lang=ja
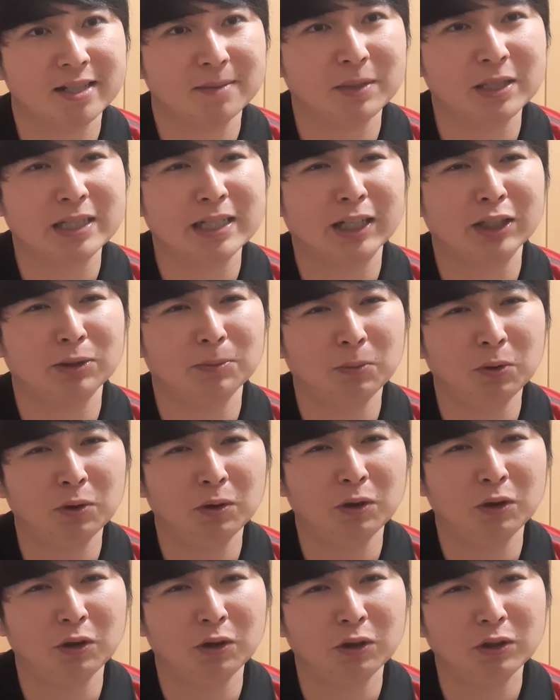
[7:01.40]
てましたけど
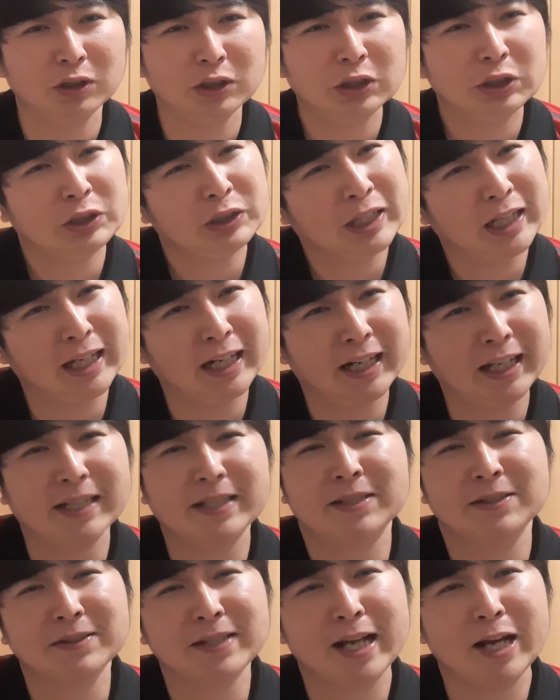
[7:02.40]
も、ヘラヘラ
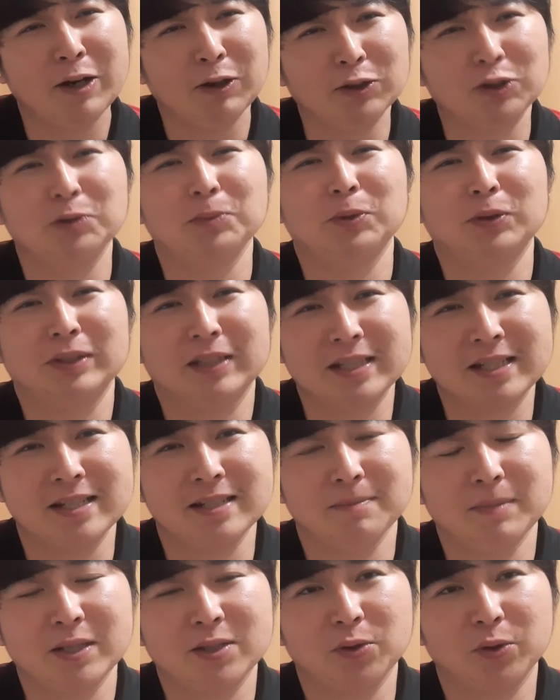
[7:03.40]
すんなよと思った
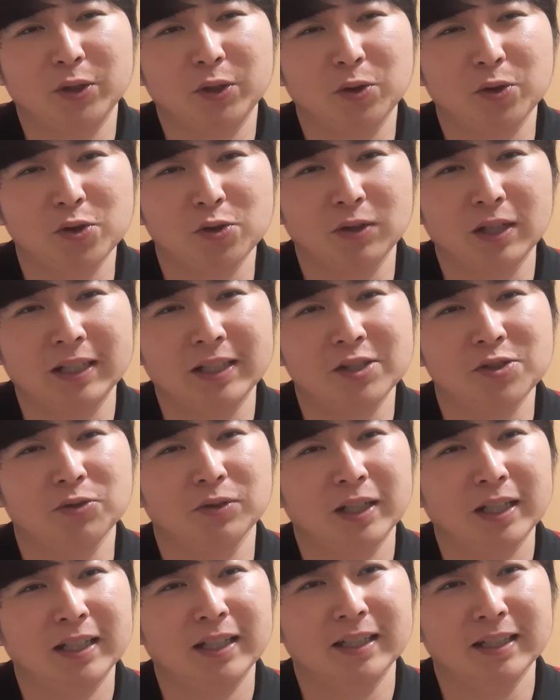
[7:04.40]
し、まあそういう表情なんでしょう
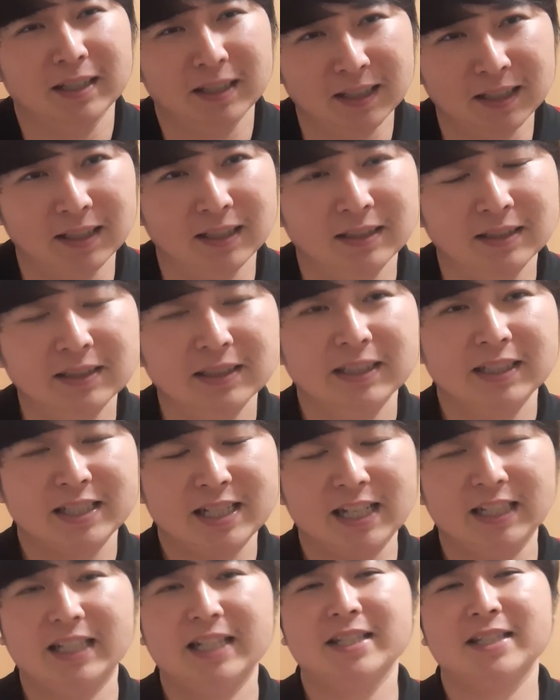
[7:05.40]
ね。うん、
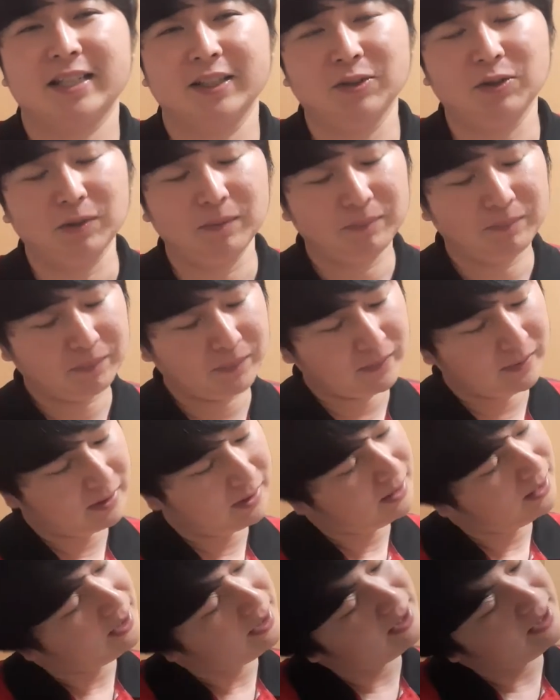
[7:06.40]
しゃあないですけど。
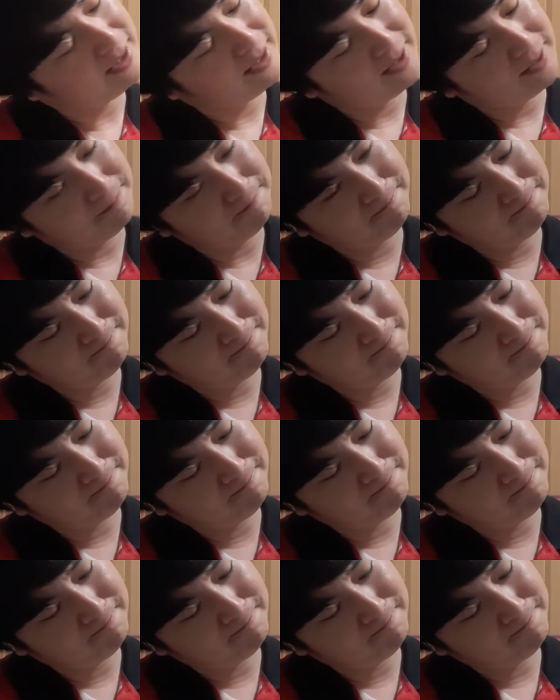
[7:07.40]
うー